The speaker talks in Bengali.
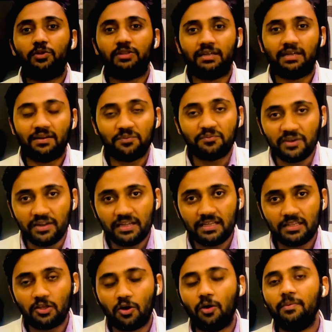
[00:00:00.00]
পতেকার ফিন
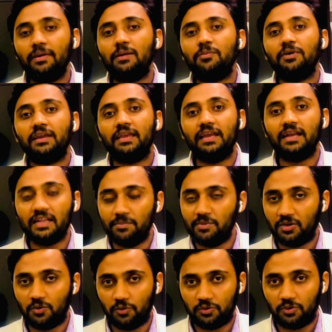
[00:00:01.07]
নিতে হবে এবং কি
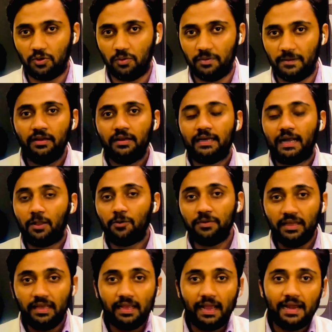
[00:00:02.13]
এগ্রিমেন্ট করতে হবে কারণ
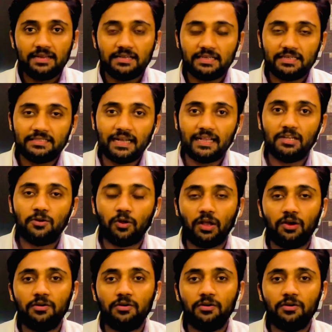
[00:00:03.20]
এই আইনটা জারি করা